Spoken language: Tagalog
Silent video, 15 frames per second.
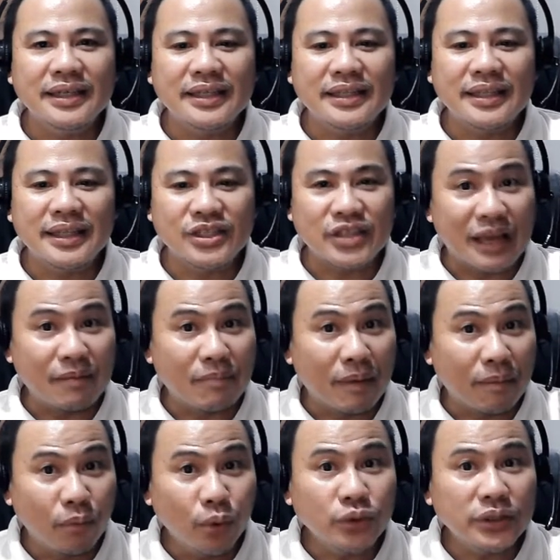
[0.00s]
na siya ay
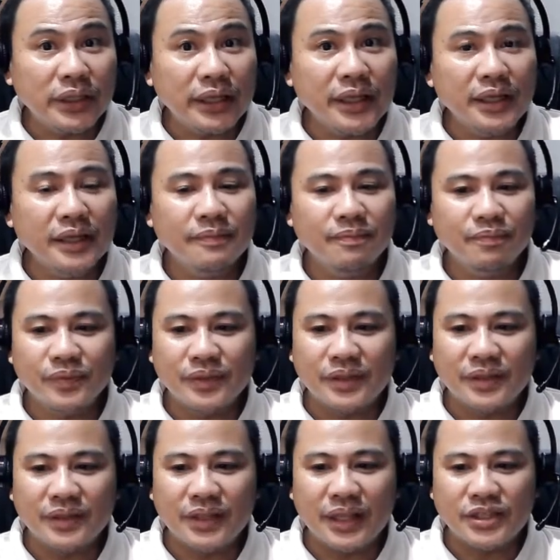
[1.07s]
mabuti,
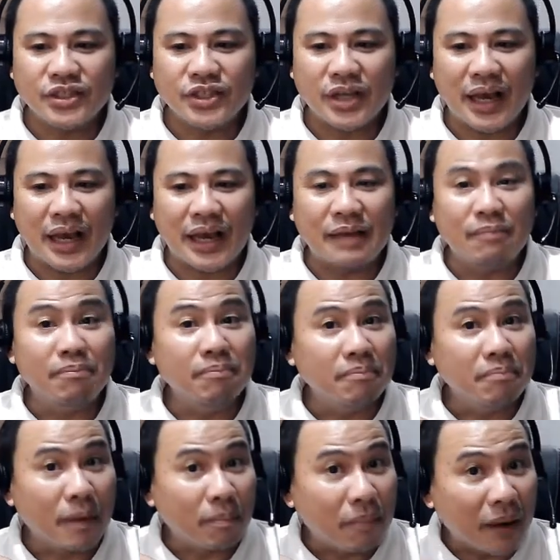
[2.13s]
na siya ay
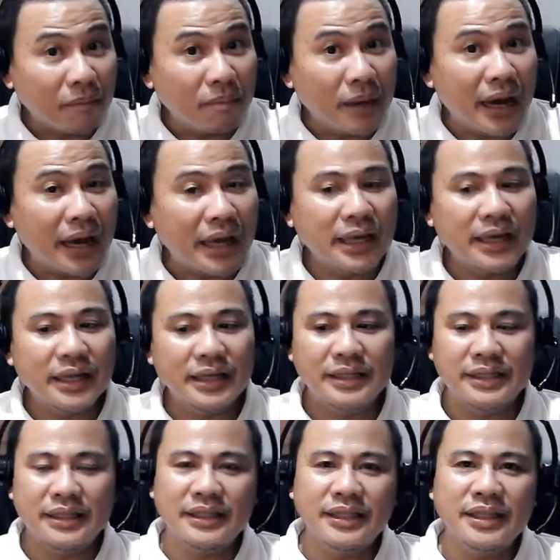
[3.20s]
mapagmahal,
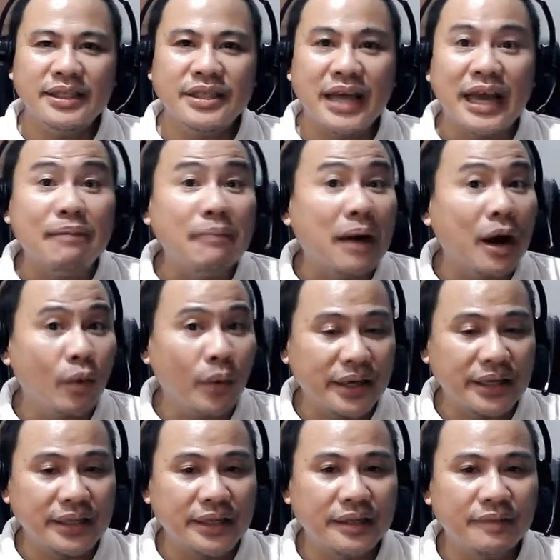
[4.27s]
na siya ay
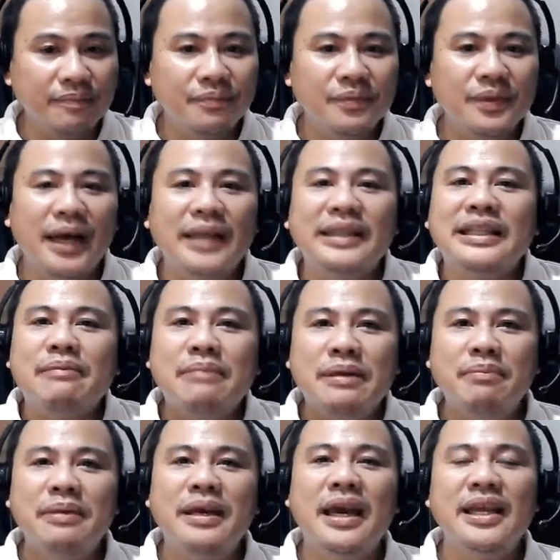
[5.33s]
maawain at
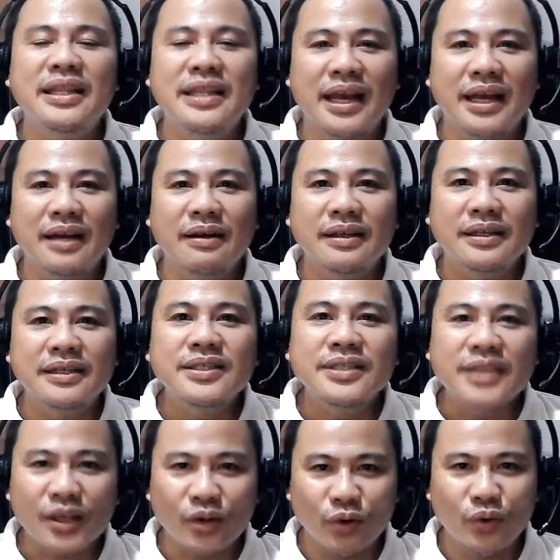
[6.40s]
ibibigay niya
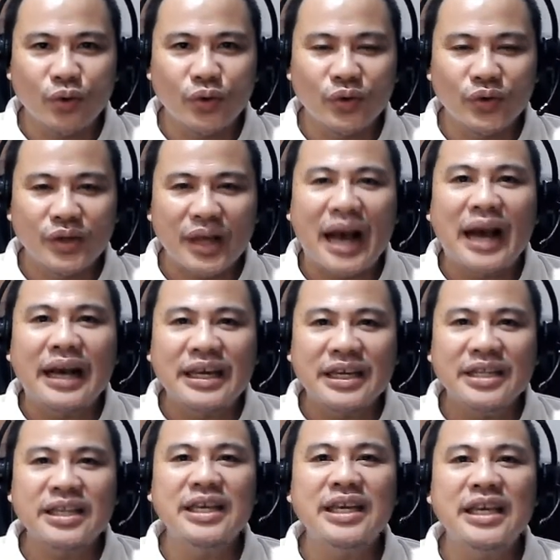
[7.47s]
sa iyo ang
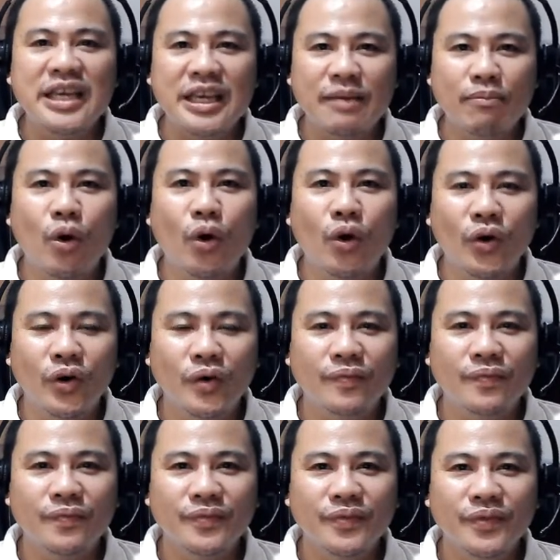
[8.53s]
hinihingi mong
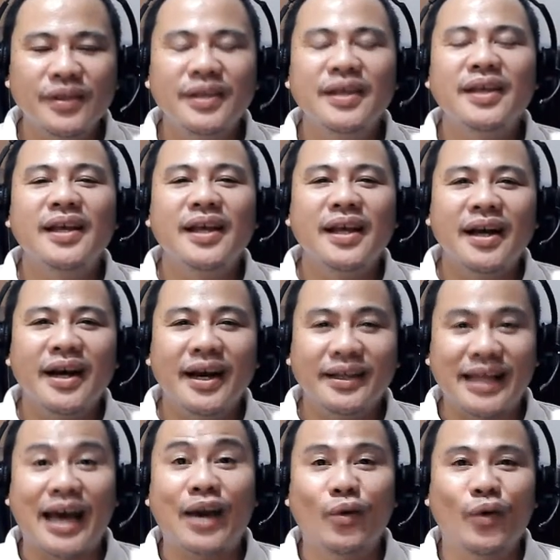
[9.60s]

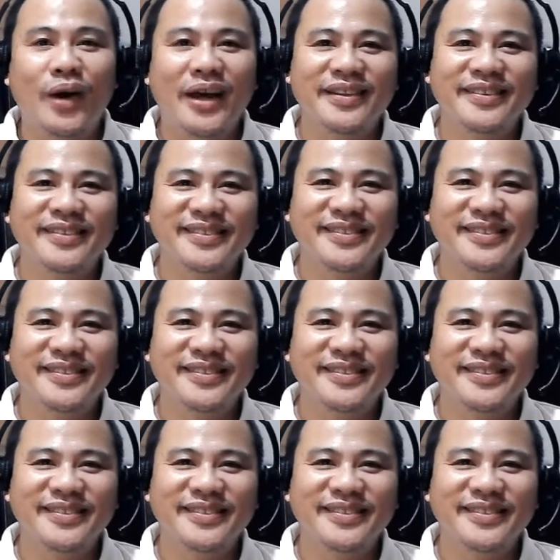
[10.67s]
katarungan.